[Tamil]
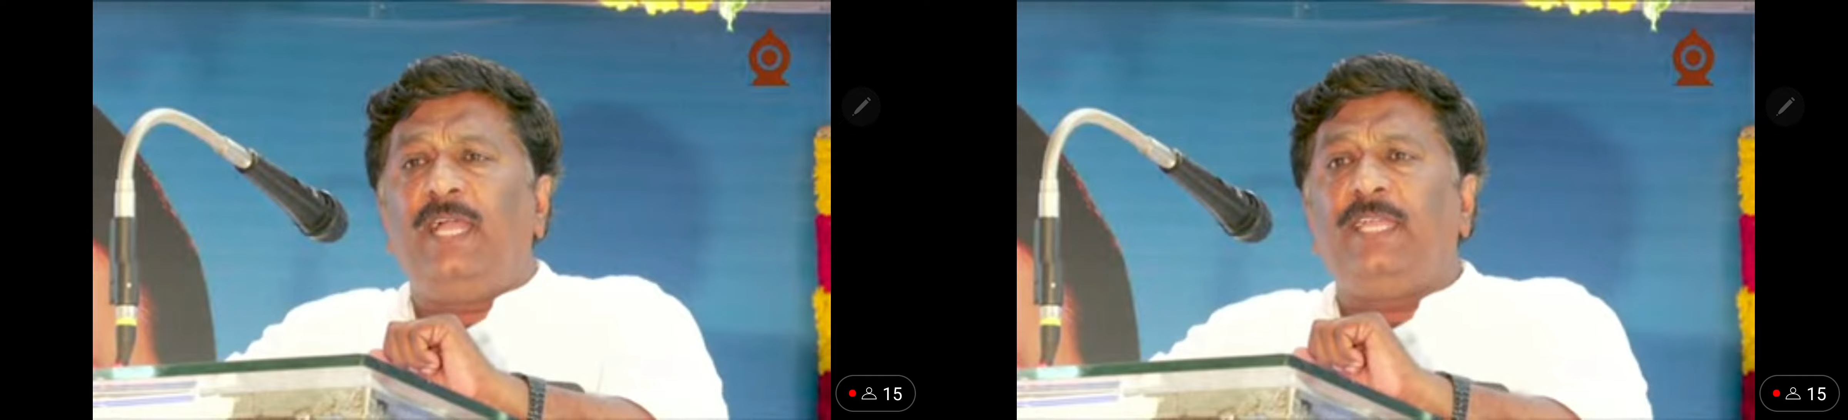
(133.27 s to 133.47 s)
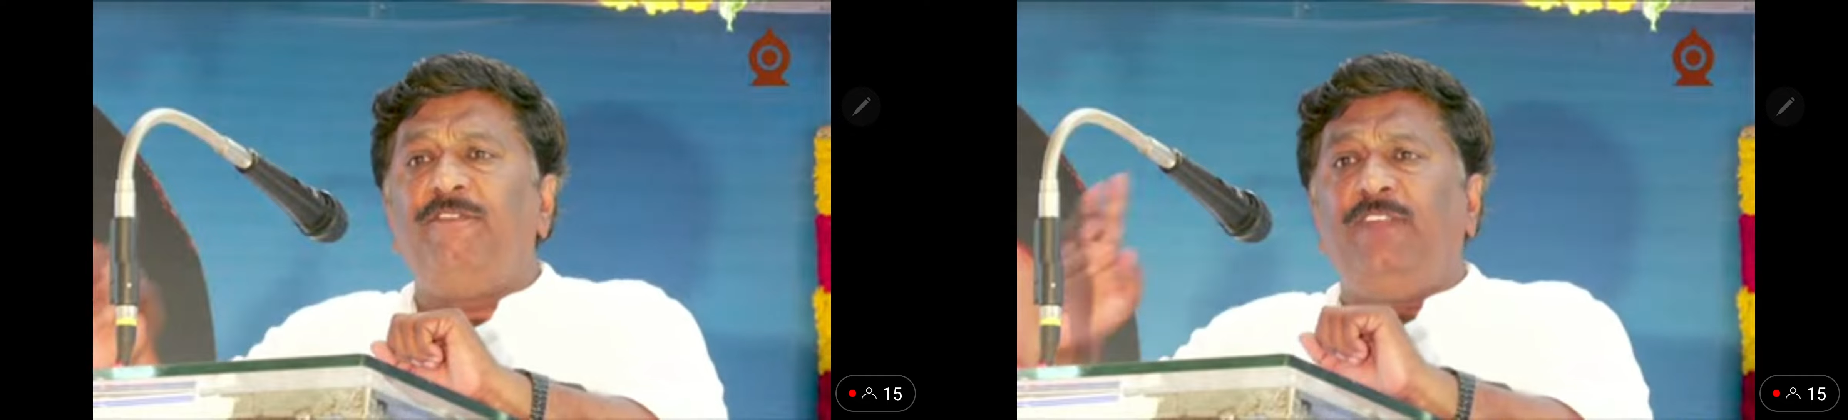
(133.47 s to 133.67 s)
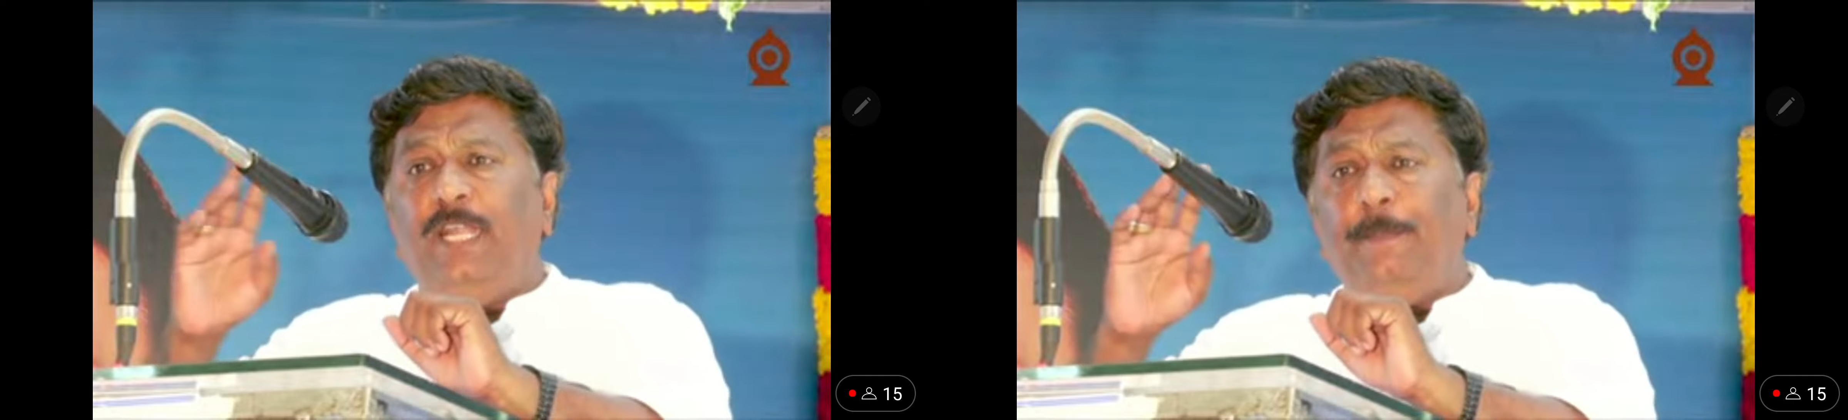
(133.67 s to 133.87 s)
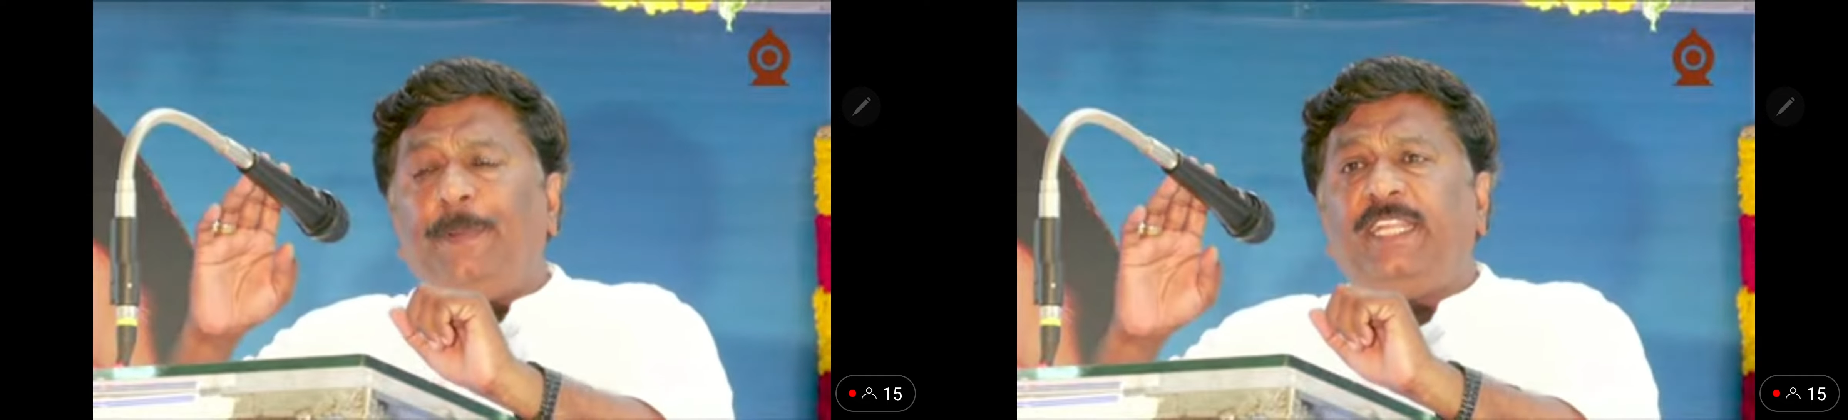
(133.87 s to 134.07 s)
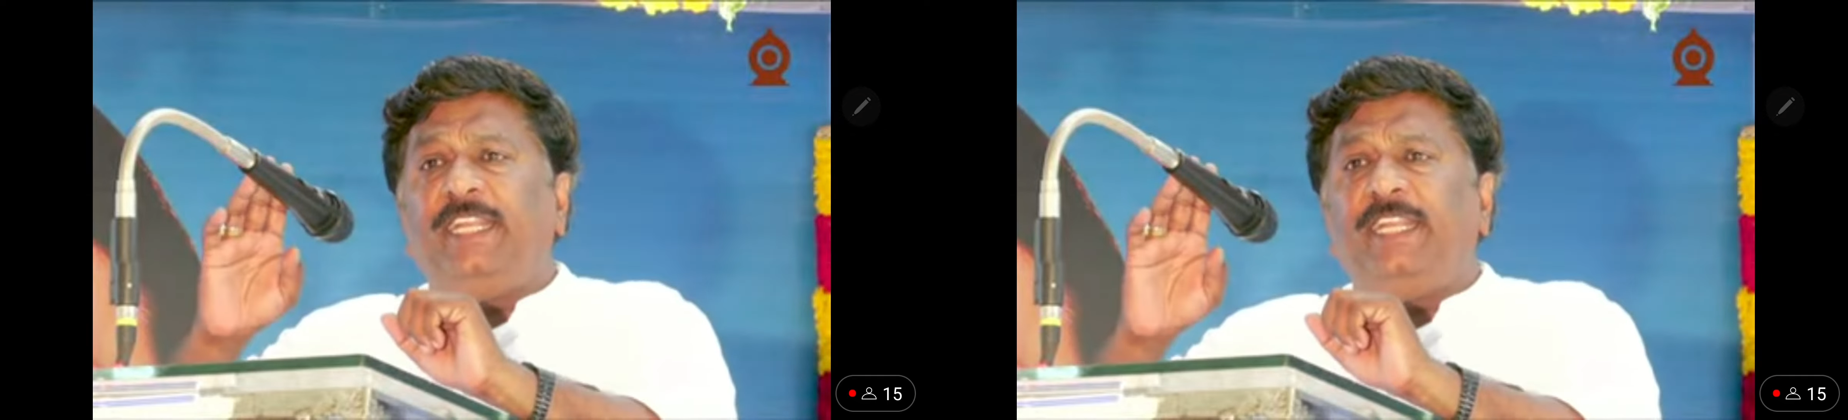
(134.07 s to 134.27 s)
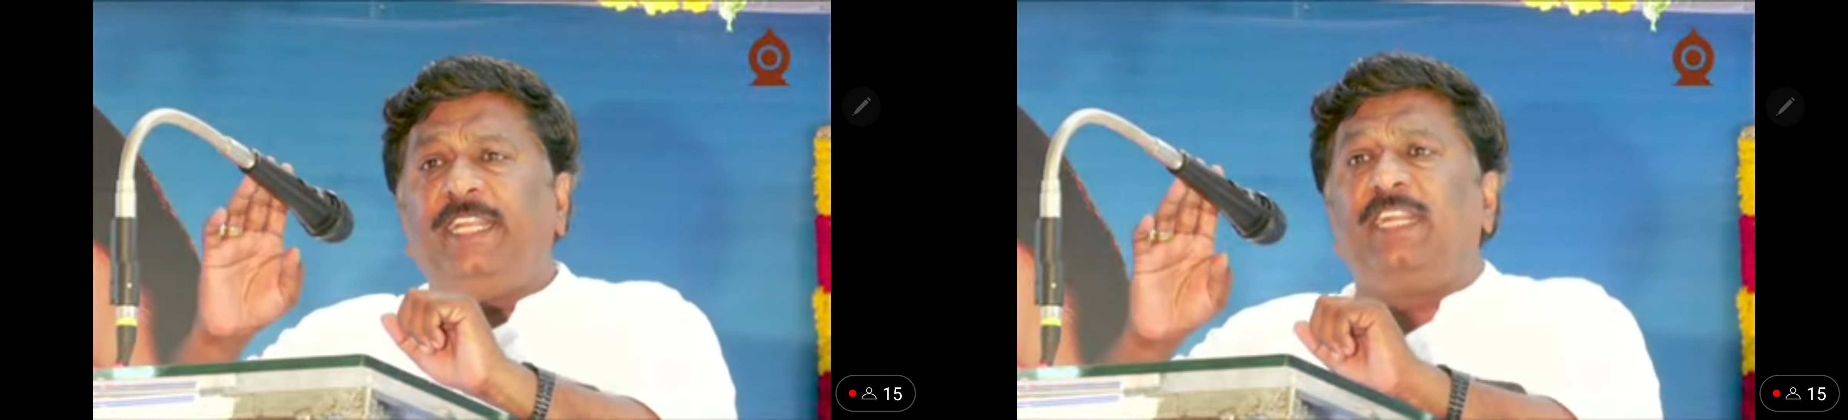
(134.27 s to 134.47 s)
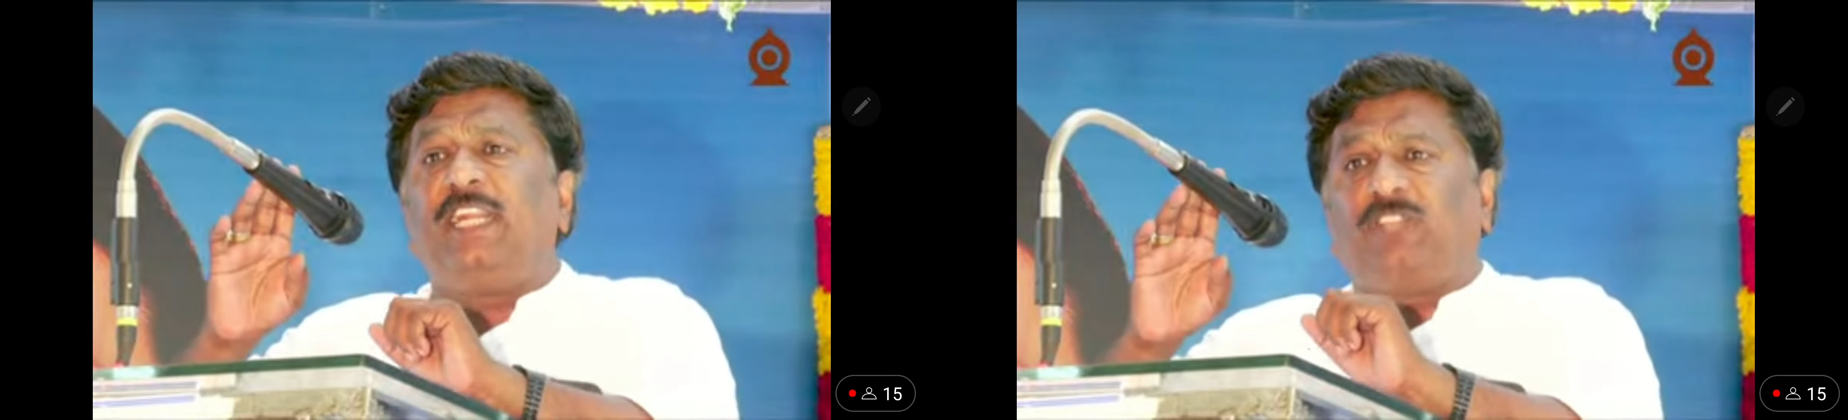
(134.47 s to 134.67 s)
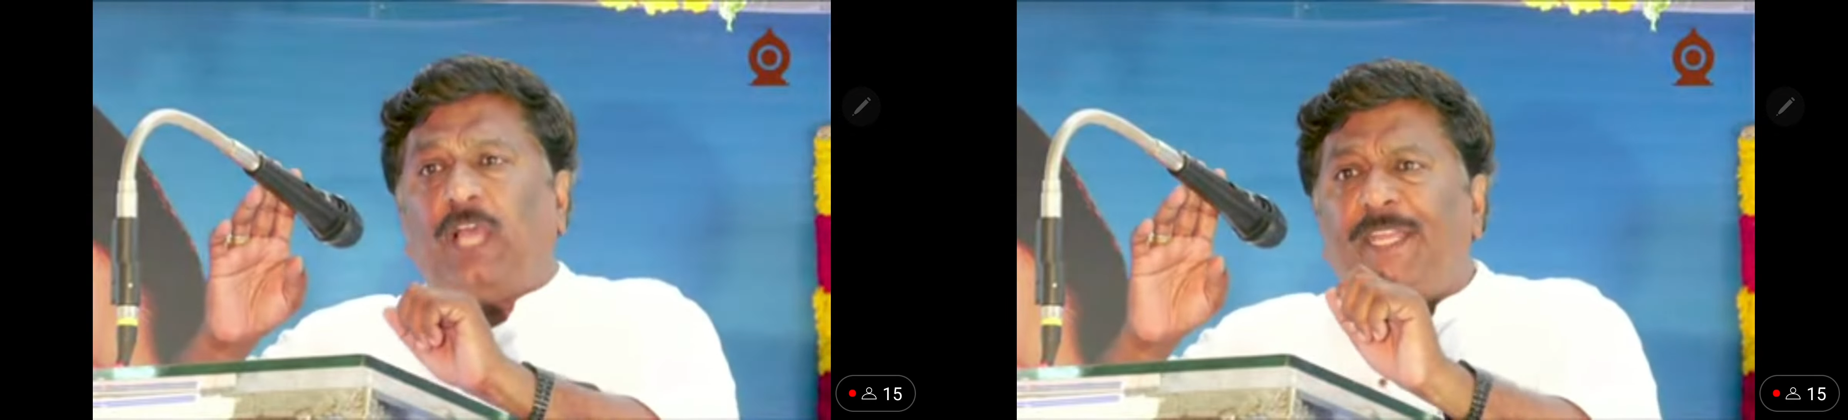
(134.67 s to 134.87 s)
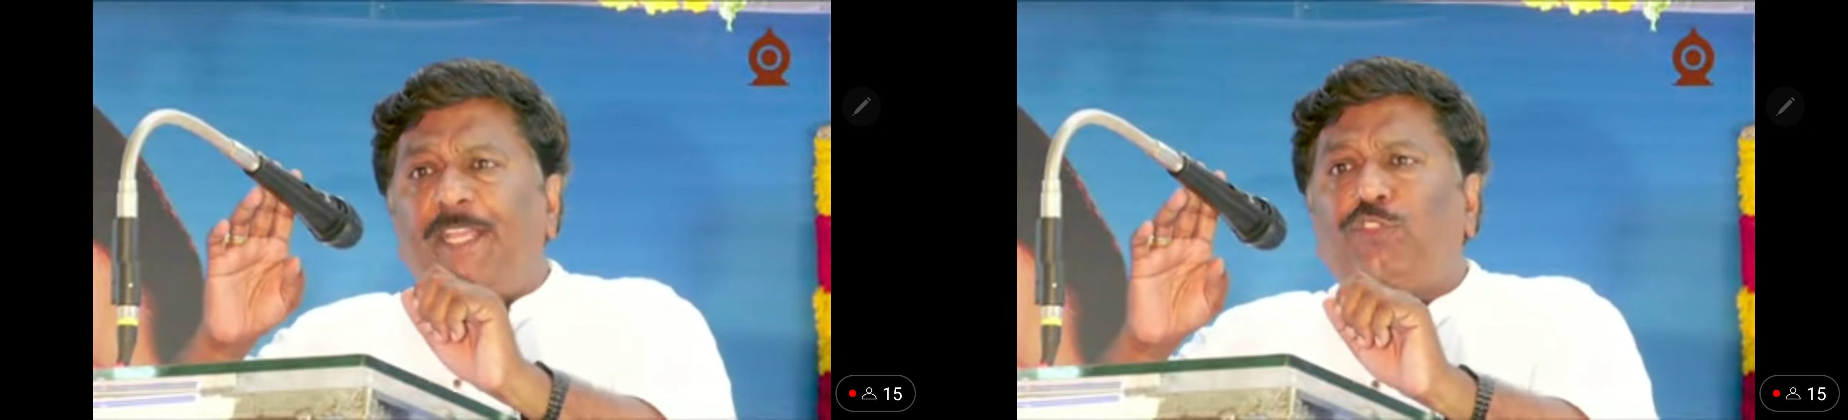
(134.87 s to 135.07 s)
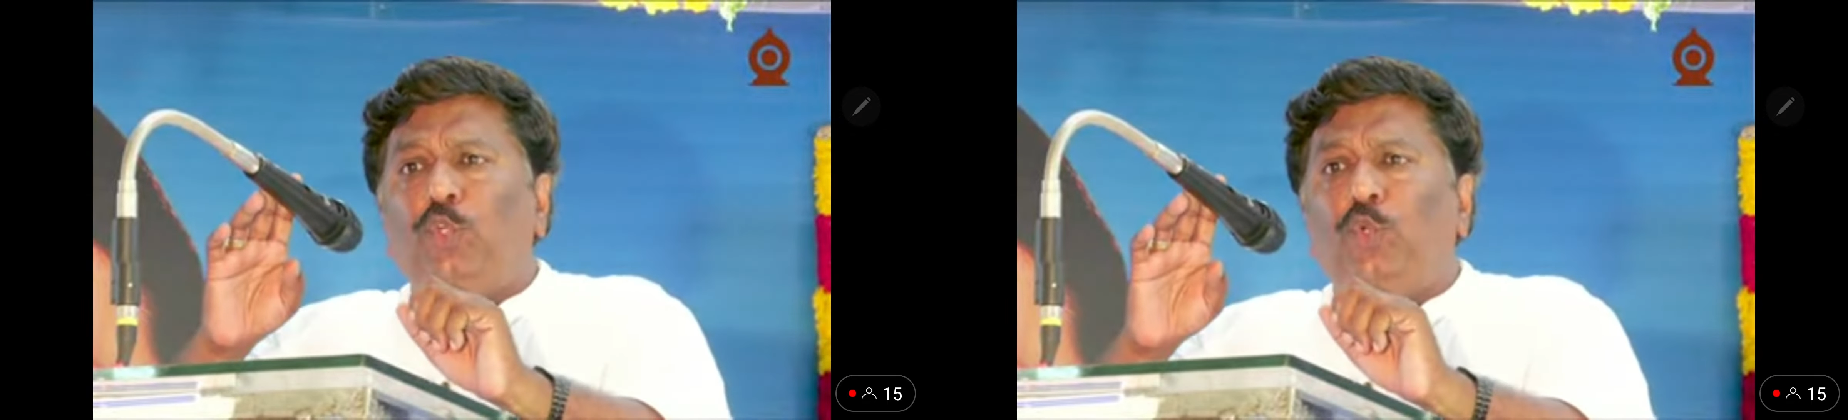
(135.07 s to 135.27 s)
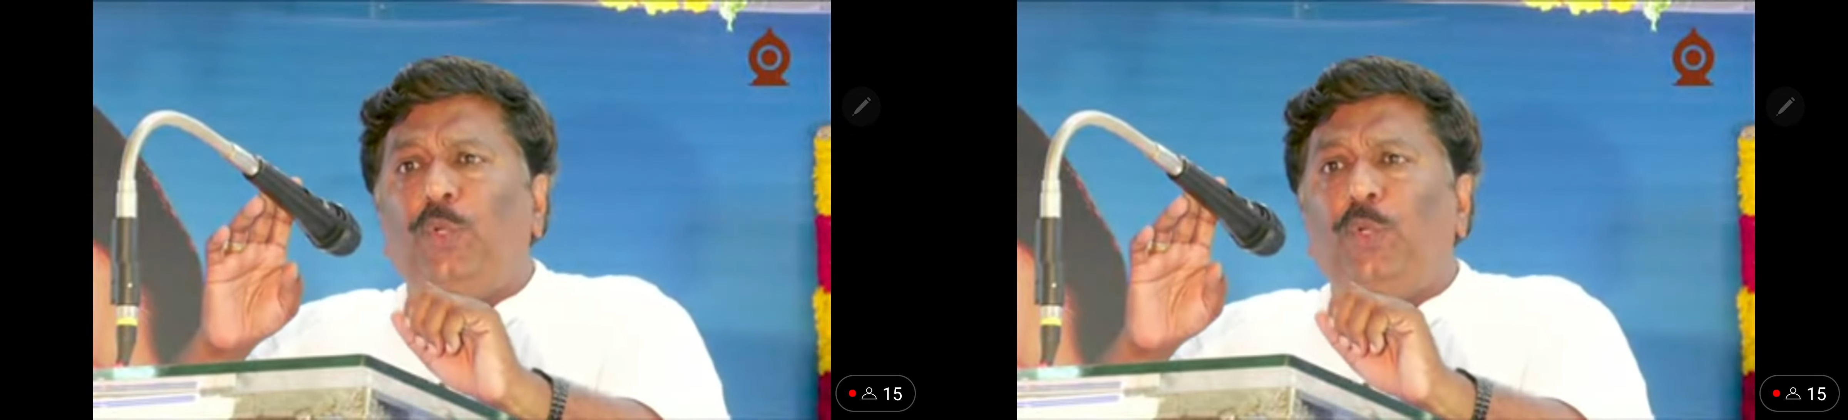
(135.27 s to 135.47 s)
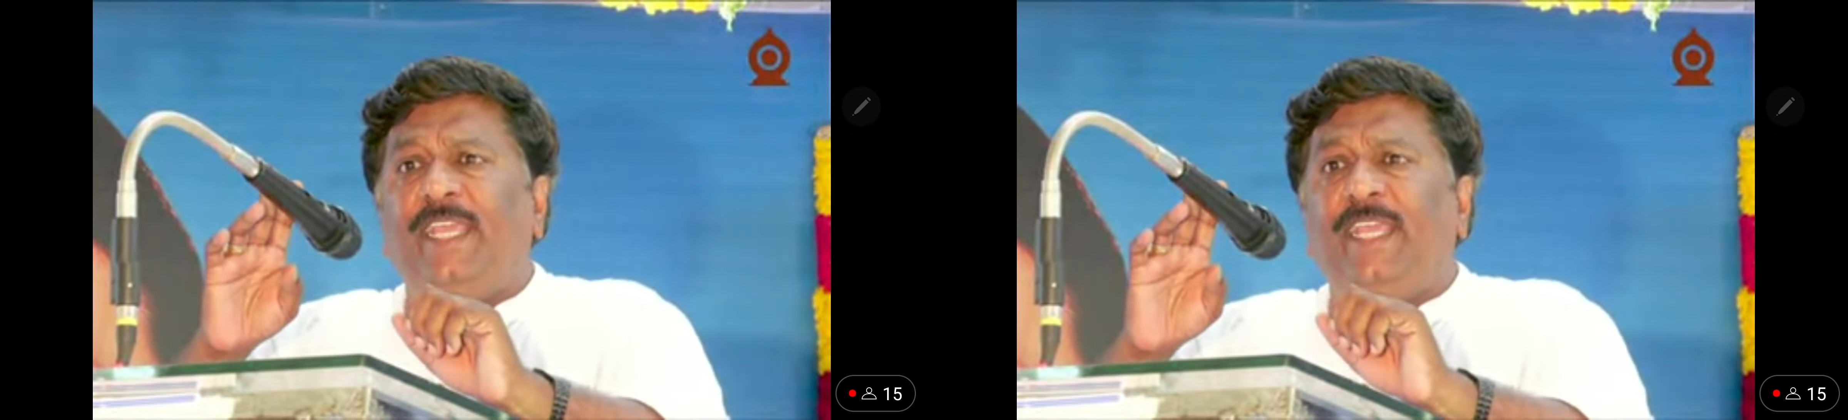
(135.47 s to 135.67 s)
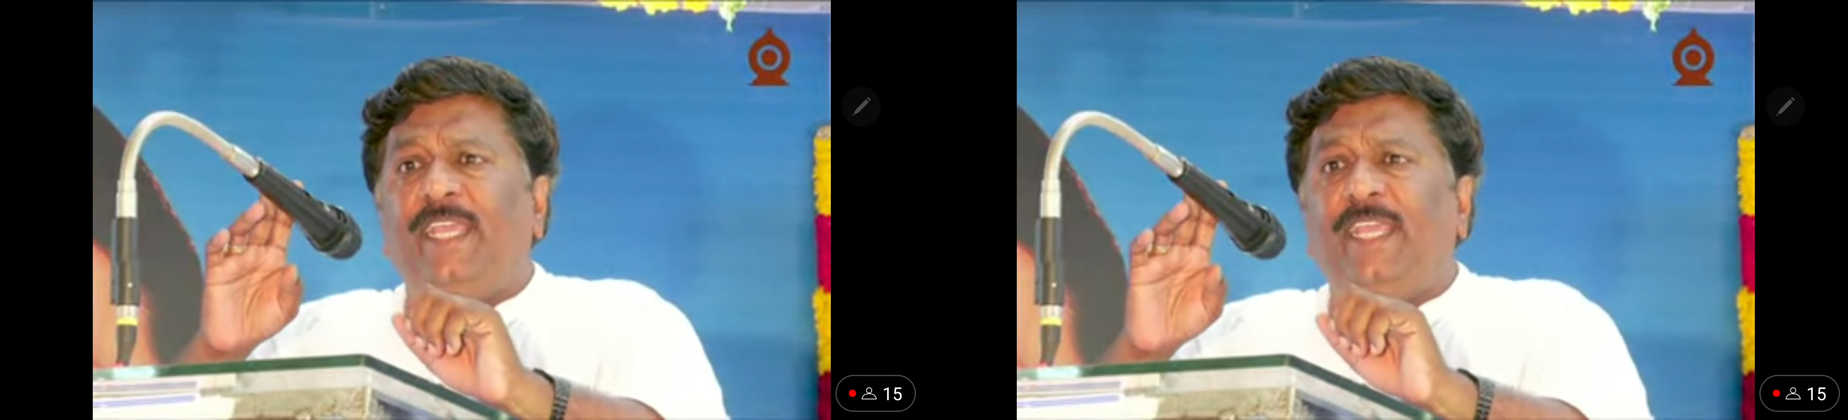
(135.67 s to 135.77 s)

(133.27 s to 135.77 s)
ஆக வெளிப்பட்டு இருக்கின்ற சமயத்தினுடைய